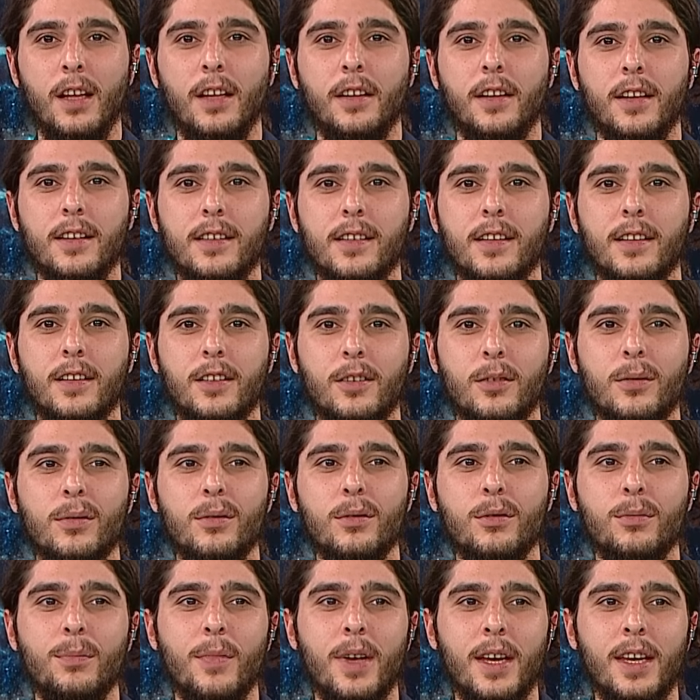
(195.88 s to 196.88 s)
Nasıl
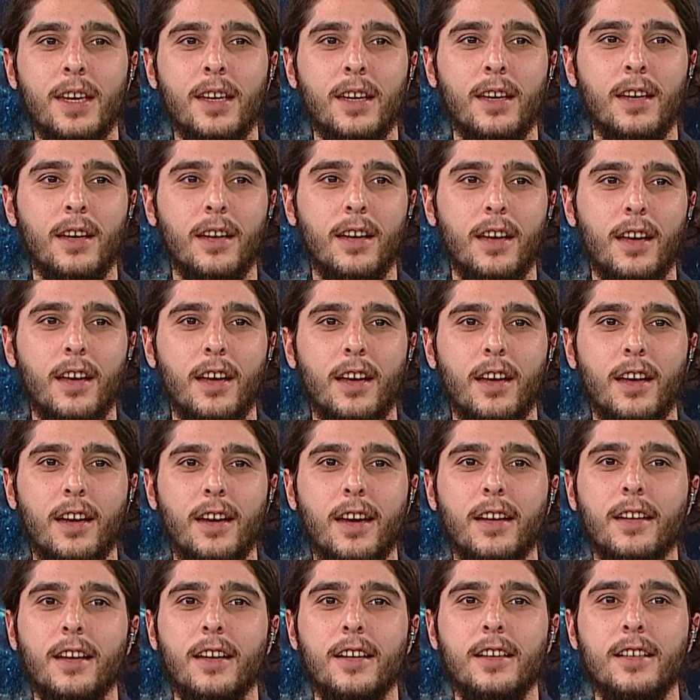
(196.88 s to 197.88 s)
yüzmek e,
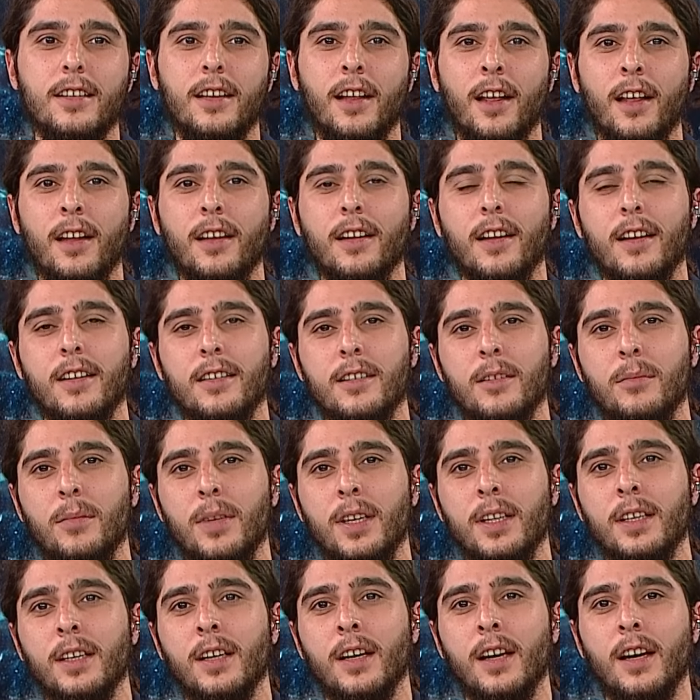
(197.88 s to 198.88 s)
ya da işte nasıl
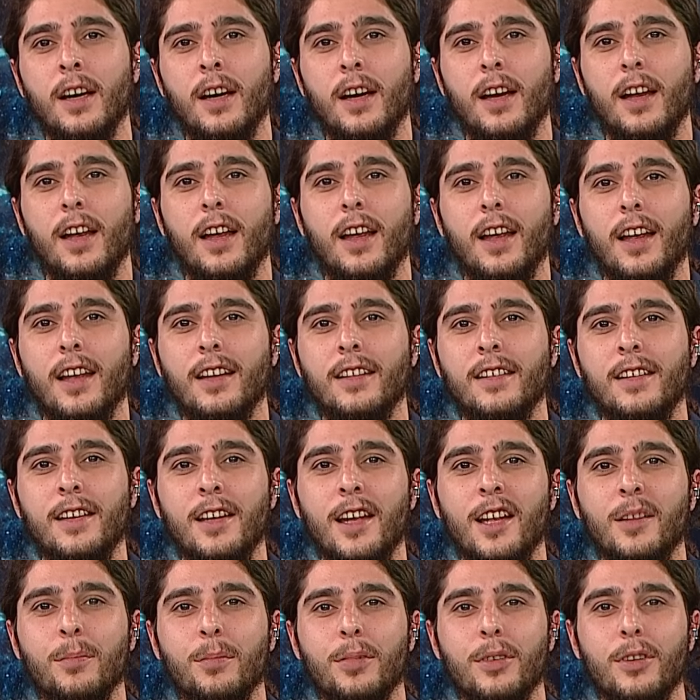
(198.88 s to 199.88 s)
bir e,
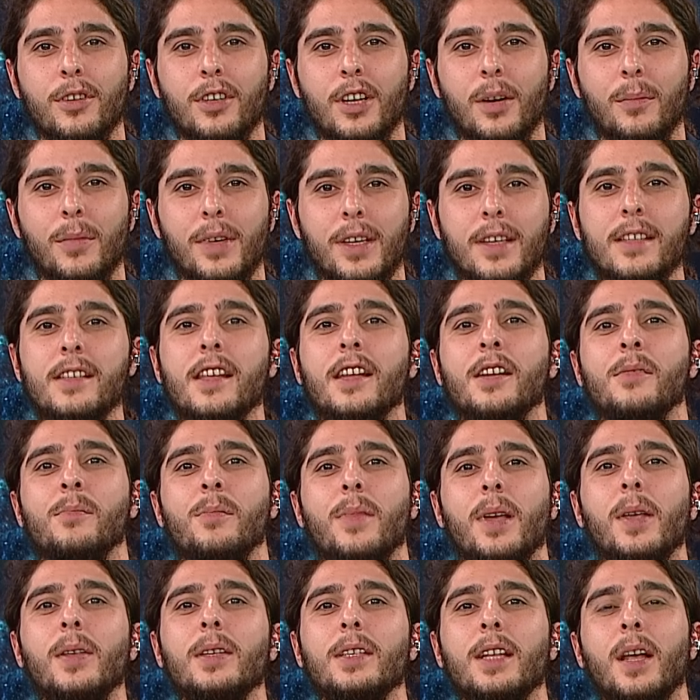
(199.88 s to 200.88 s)
diyet programı, insanın
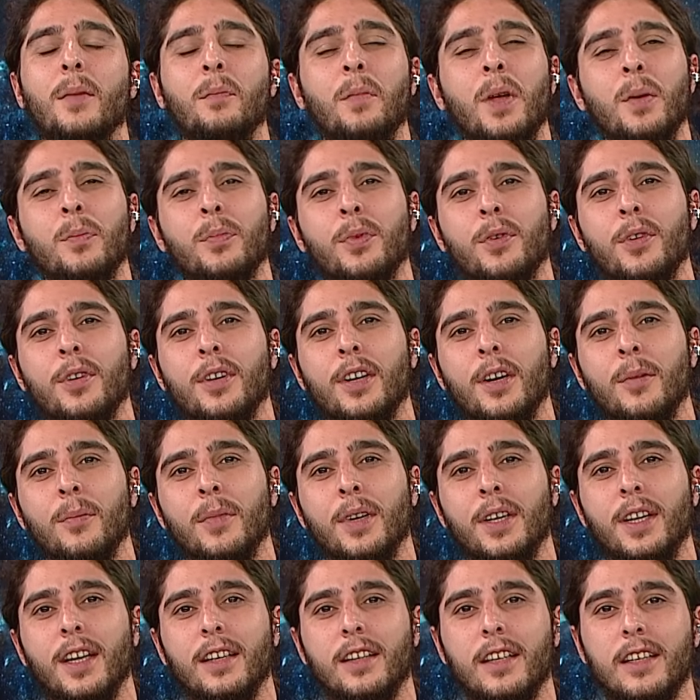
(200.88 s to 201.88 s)
beslenme
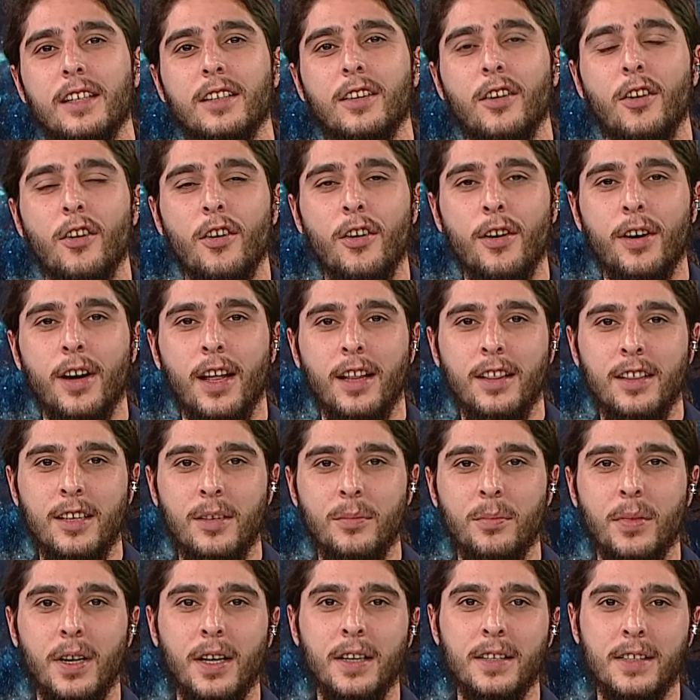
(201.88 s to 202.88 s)
programı ya da işte
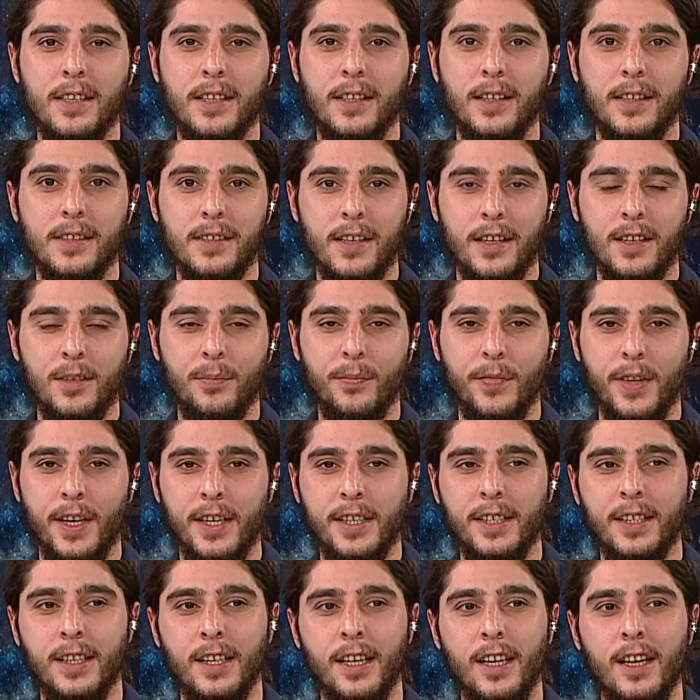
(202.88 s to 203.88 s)
öğrendiği bazı
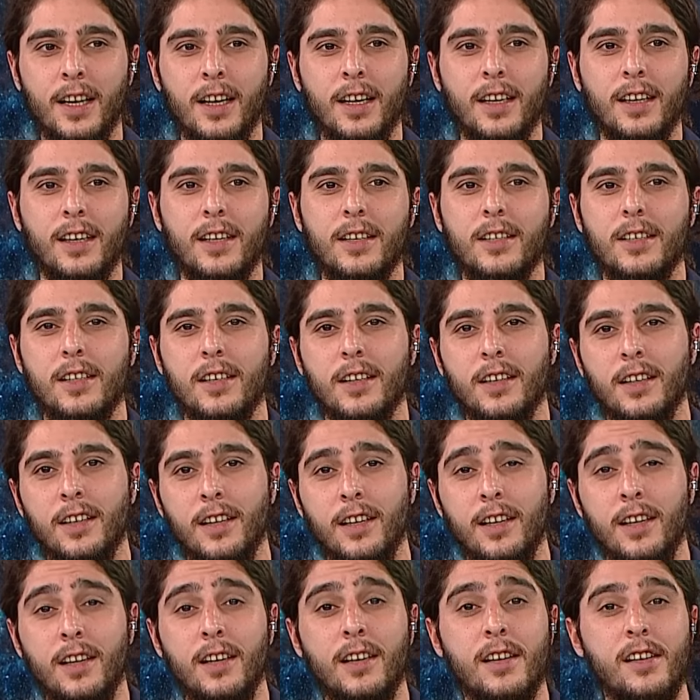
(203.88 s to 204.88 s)
kazanımlar kişinin
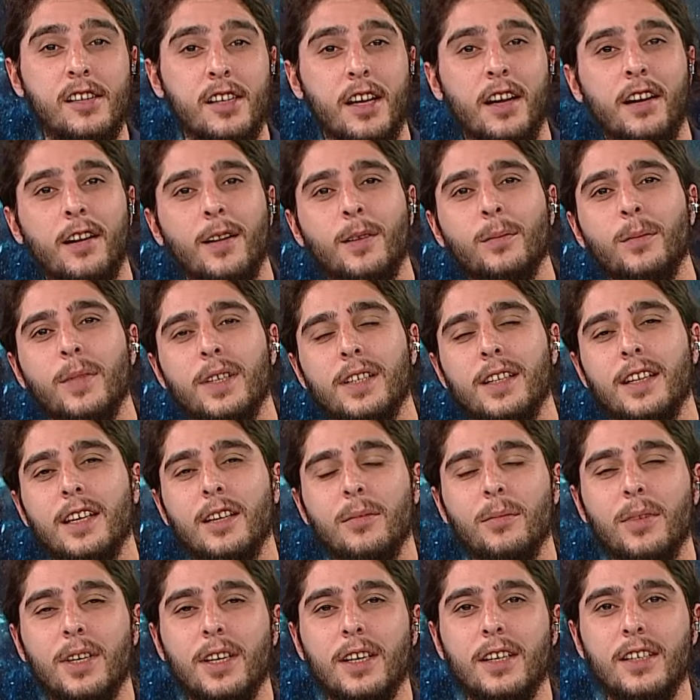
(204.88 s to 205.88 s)
iyi nişan alması
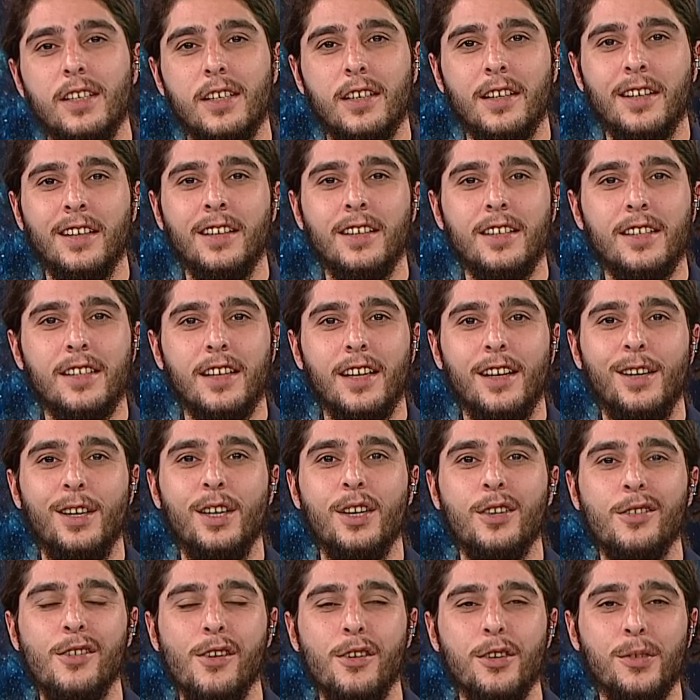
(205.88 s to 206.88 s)
gibi, kişinin işte
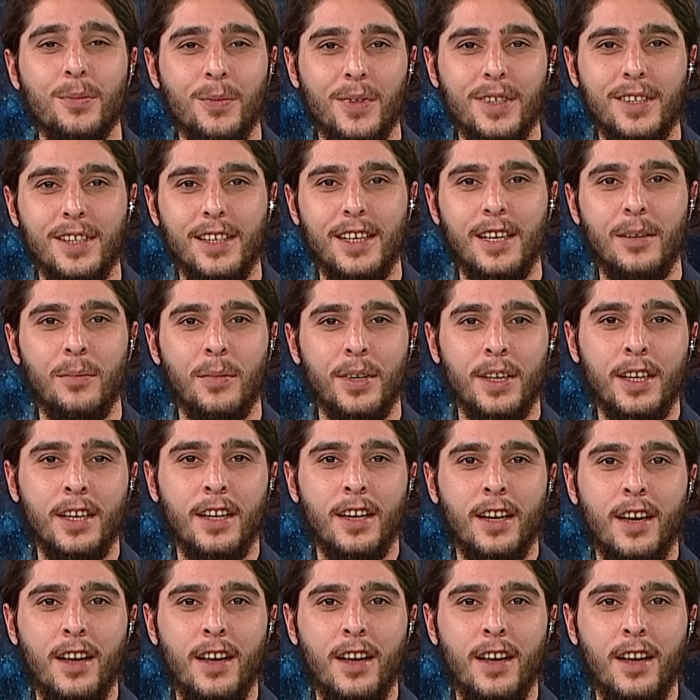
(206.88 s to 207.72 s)
iyi koşması gibi